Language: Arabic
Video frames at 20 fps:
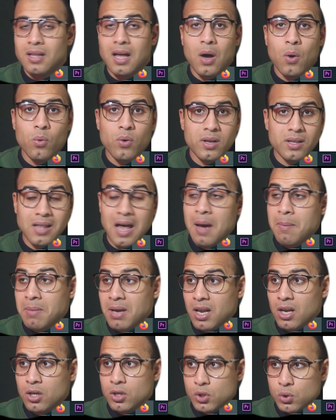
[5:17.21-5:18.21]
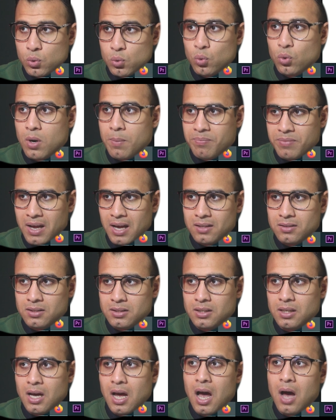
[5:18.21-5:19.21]
تحويل تحميل الصوره
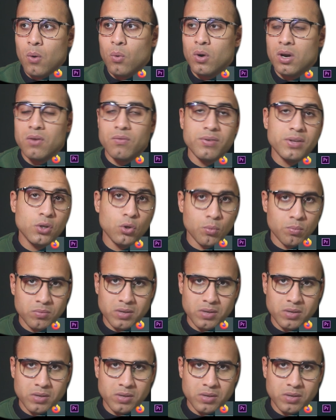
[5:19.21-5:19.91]
بتاعتي او الفيديو